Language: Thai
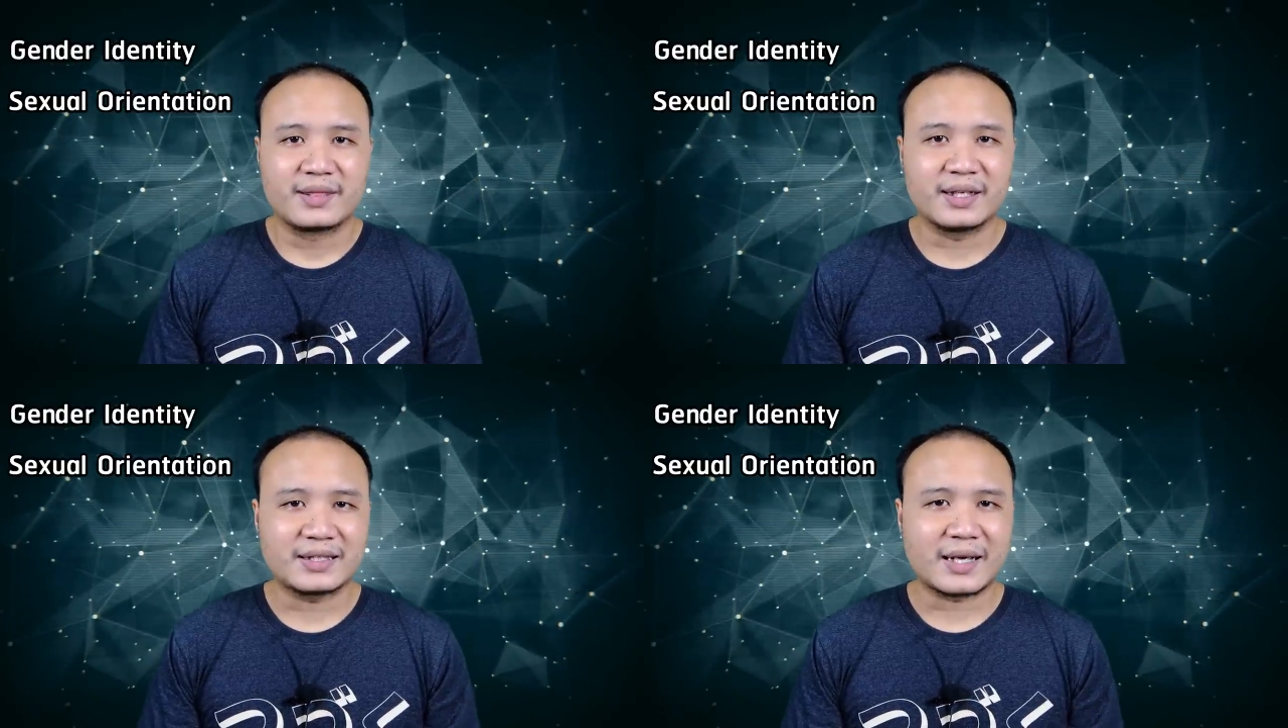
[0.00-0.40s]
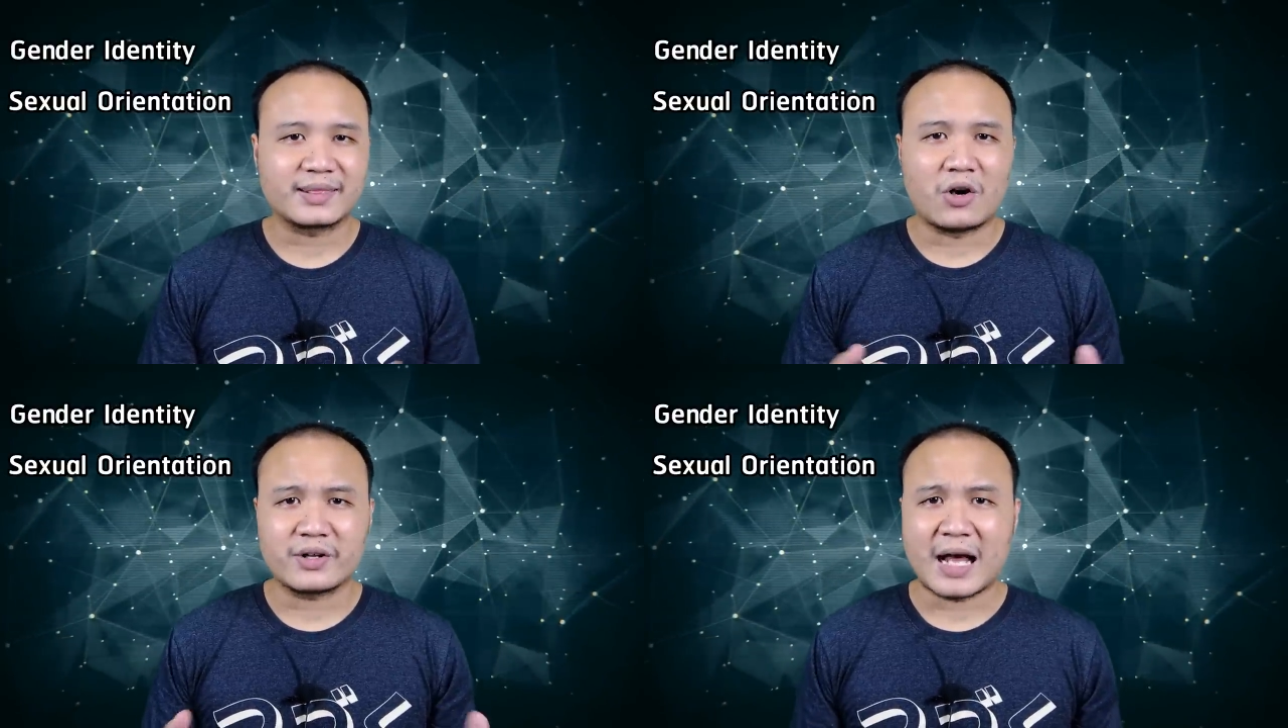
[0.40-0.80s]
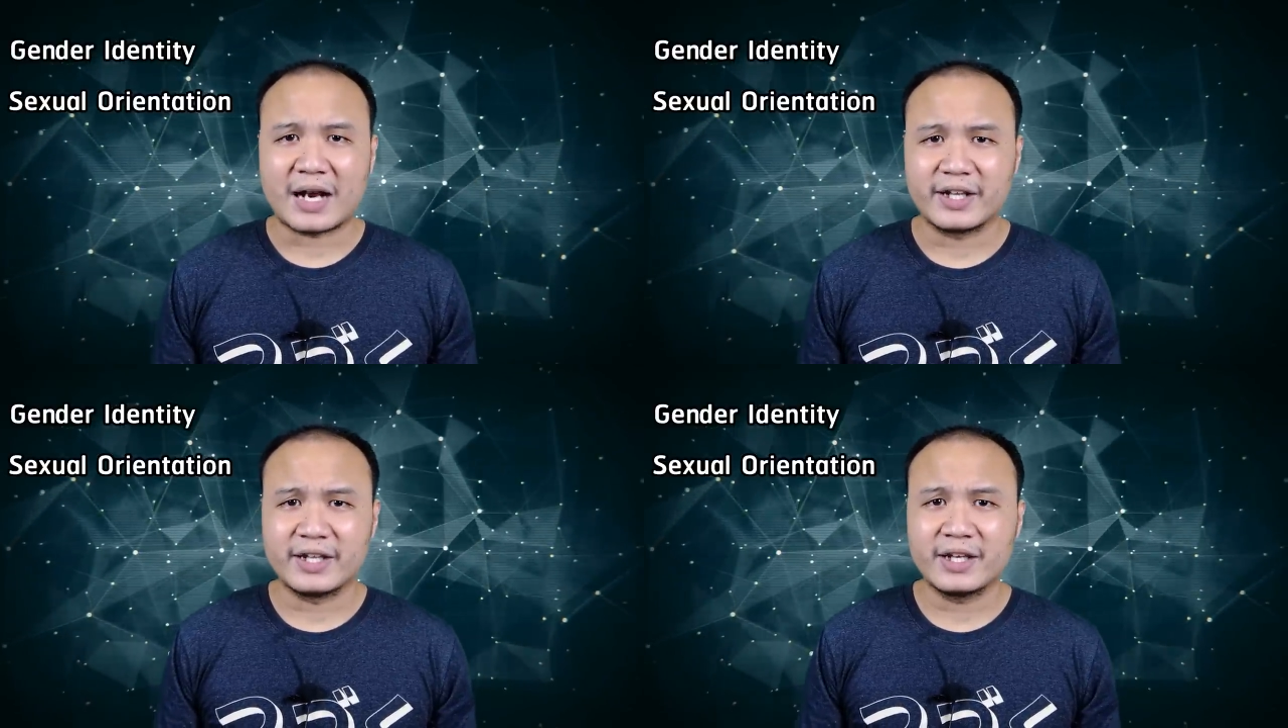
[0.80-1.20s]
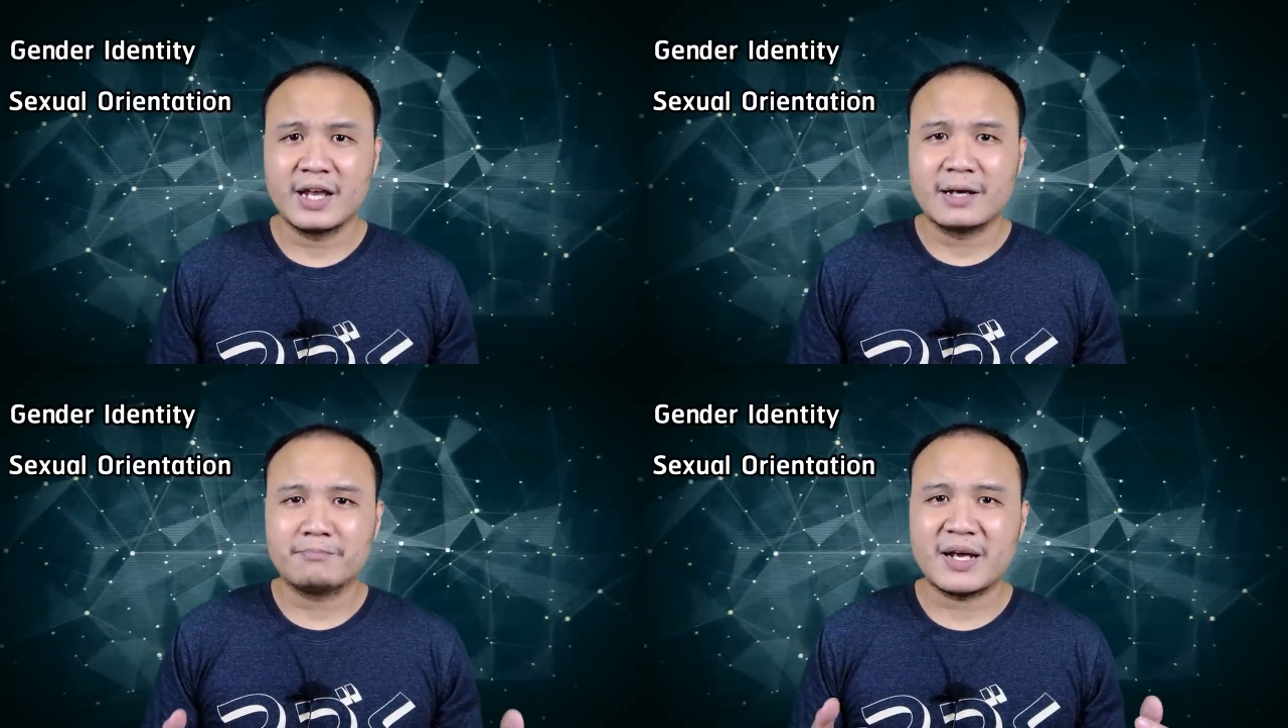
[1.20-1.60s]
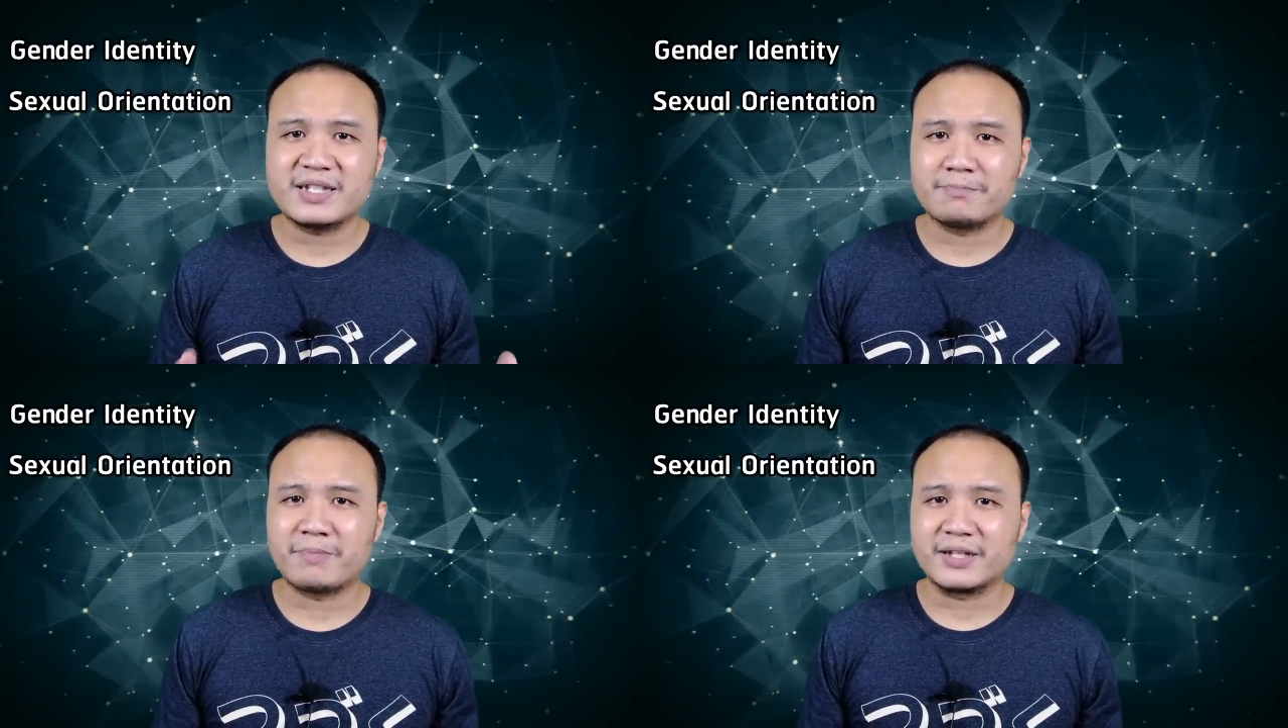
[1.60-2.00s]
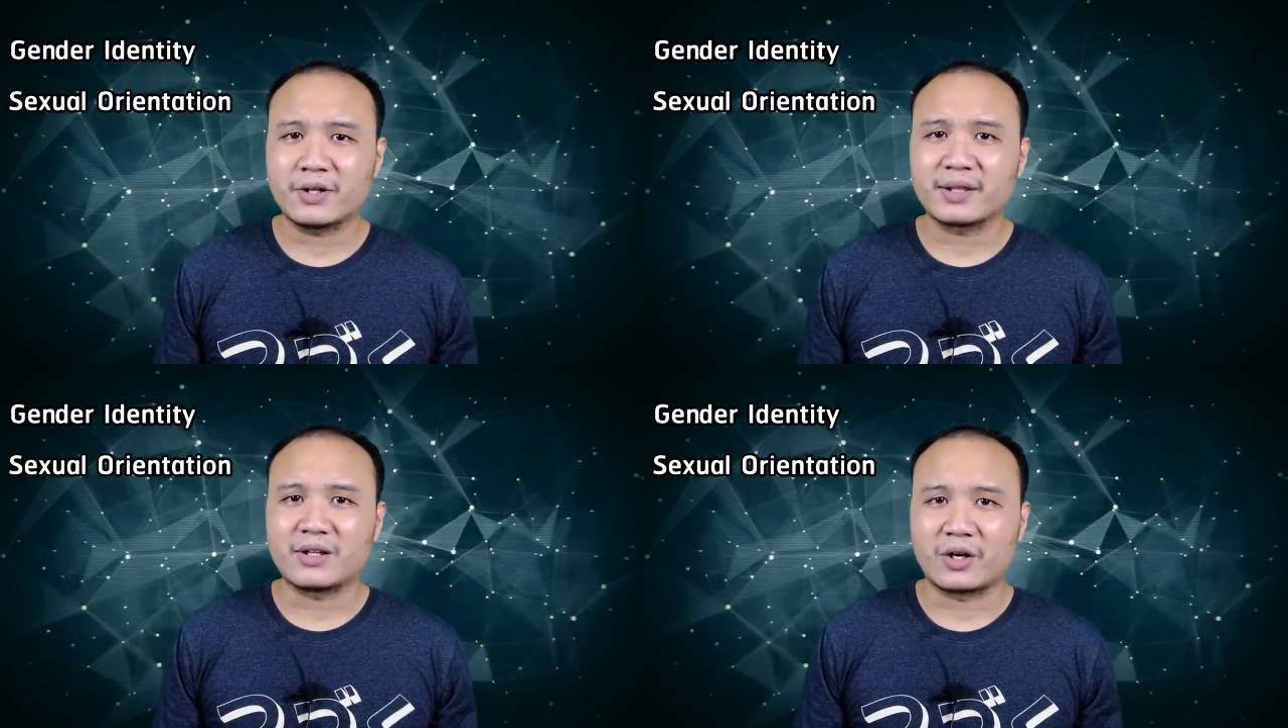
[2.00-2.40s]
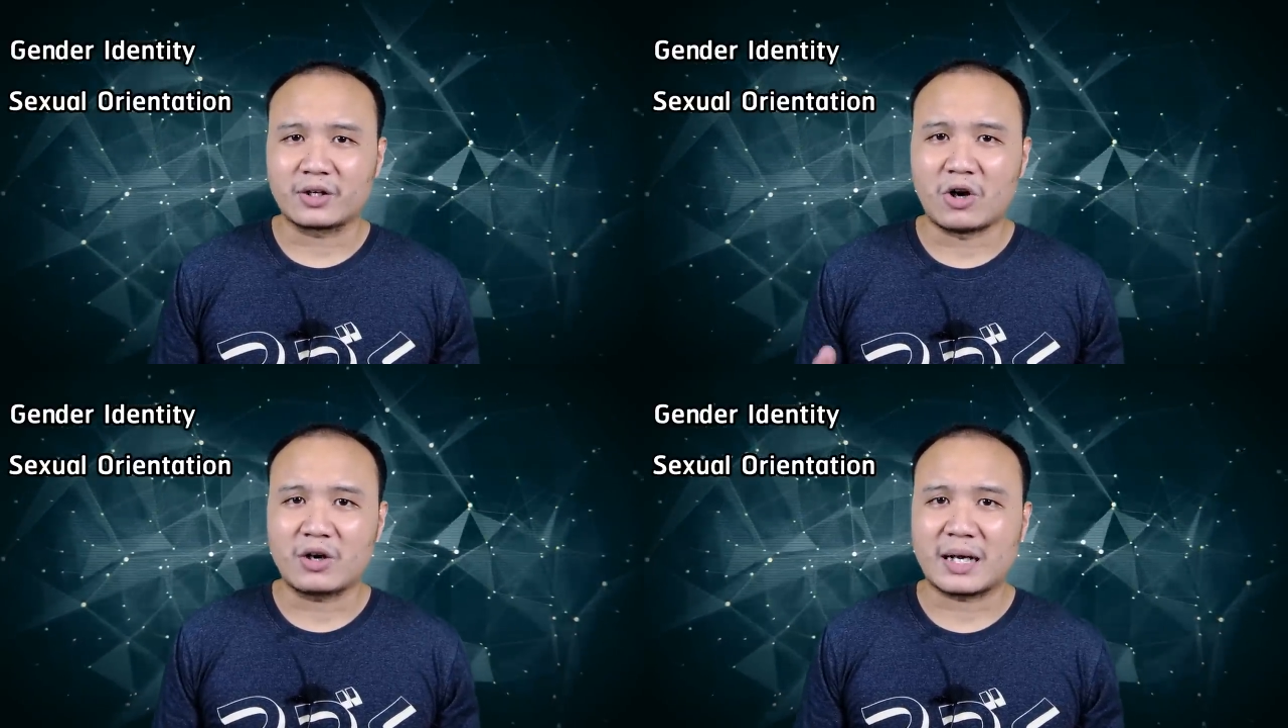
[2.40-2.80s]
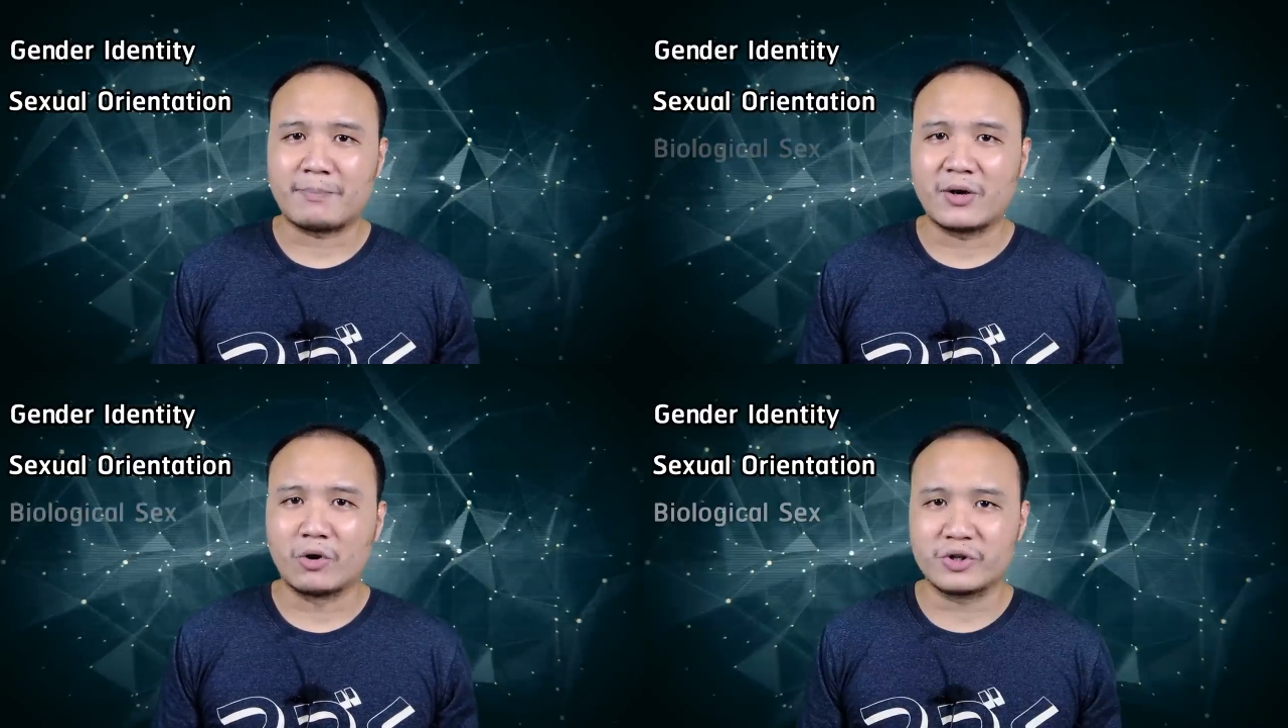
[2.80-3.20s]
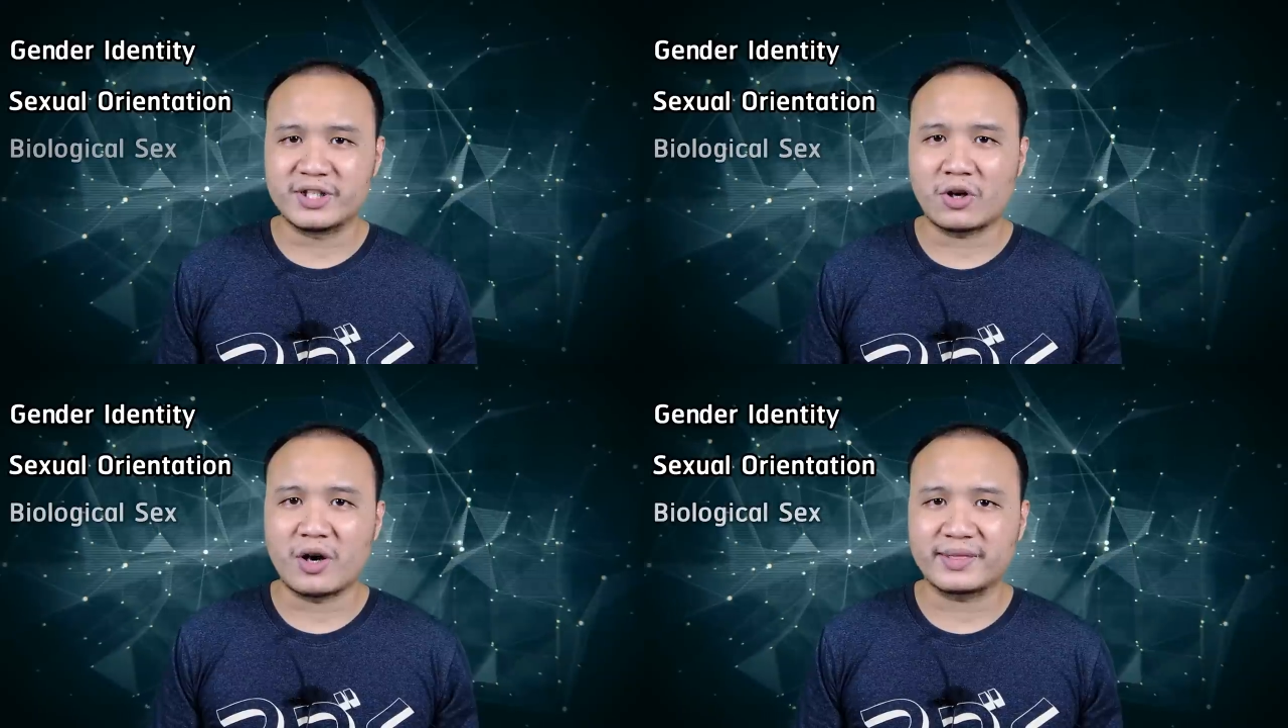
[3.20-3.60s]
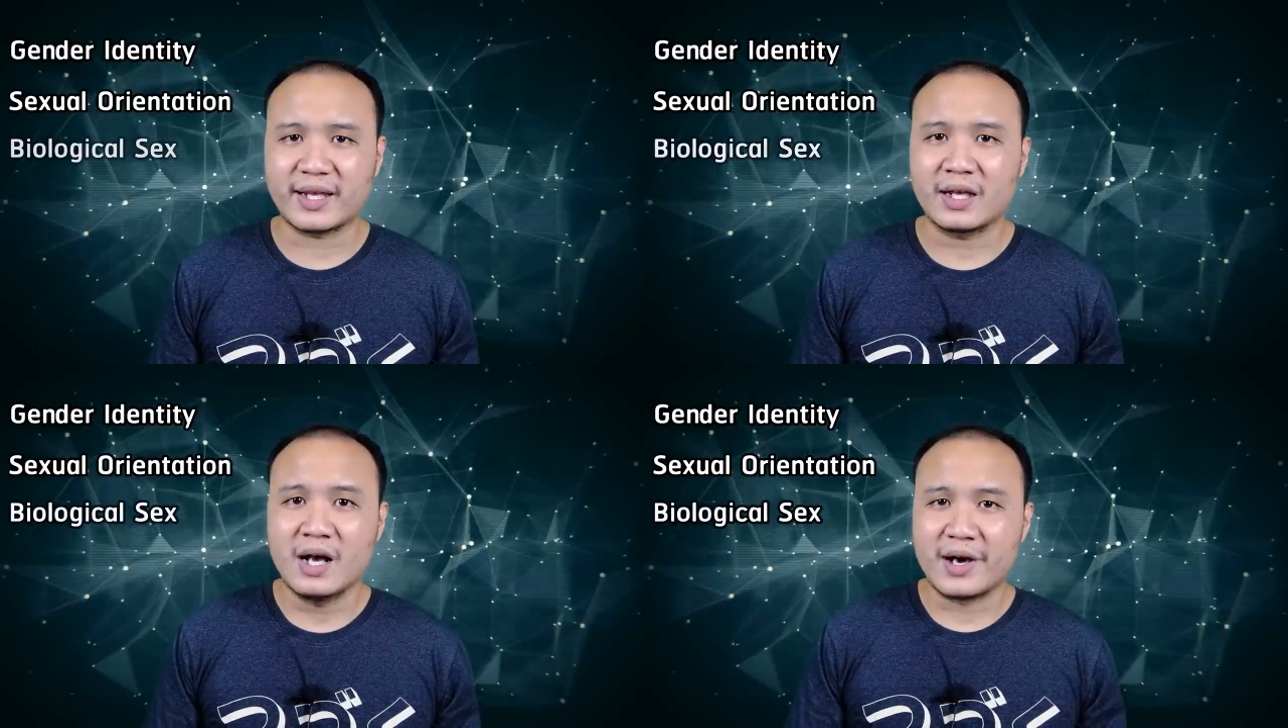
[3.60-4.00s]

ซึ่งทั้งสองอย่างนี้ไม่จำเป็นต้องสอดคล้องกับ Biological Sex